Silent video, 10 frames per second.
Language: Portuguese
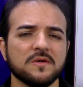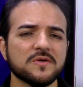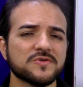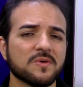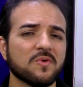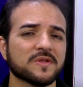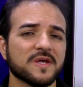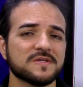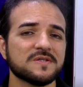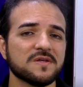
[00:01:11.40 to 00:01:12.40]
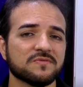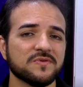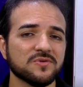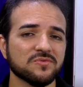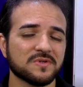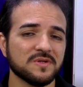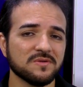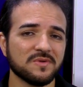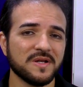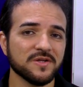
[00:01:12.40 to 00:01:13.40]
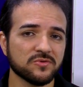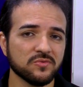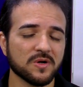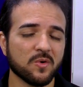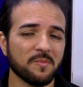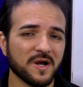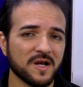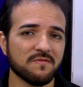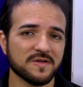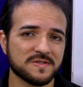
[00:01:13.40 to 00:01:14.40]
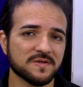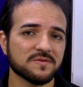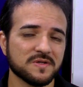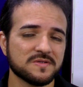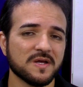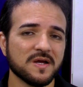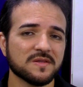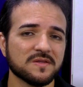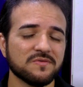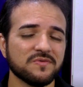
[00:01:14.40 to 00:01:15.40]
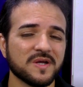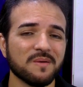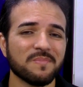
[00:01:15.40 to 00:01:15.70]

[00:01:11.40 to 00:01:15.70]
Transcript: E isso acontece devido tanto à leitura como à gravação desse HD ficar